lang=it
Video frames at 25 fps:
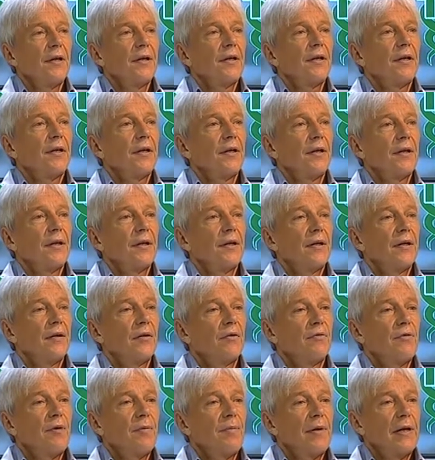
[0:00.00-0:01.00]
eh,
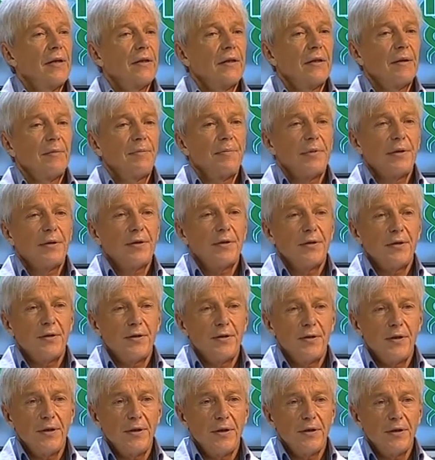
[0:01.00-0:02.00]
ovviamente
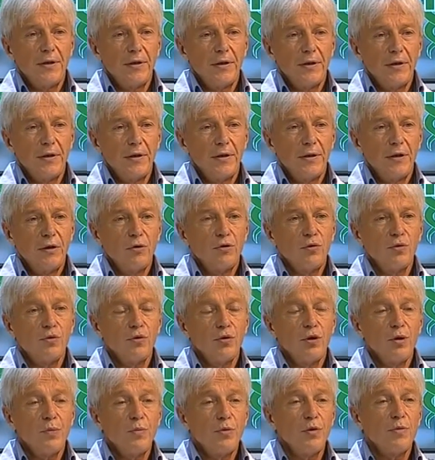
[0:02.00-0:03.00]
pesticidi, di
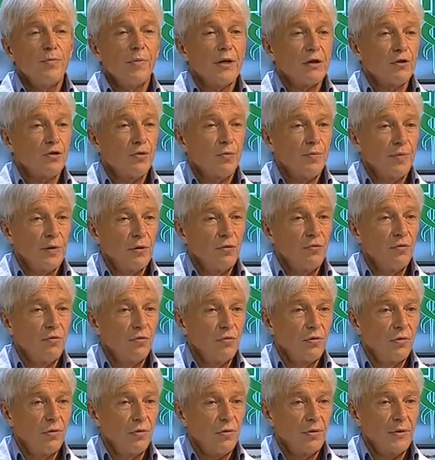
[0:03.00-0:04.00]
tutto di più, ma
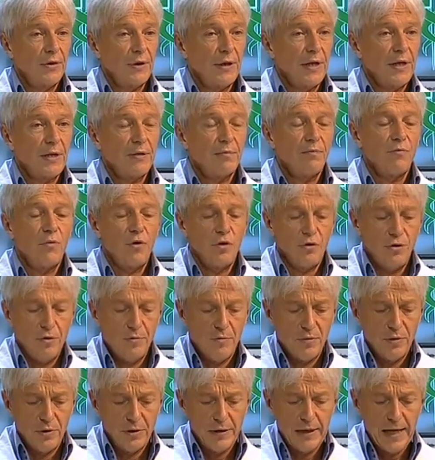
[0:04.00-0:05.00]
soprattutto lo stress molto
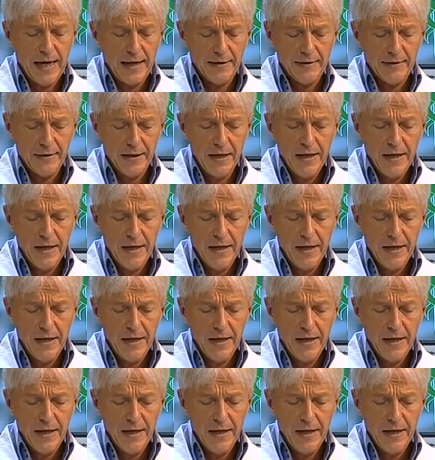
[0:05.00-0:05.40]
importante.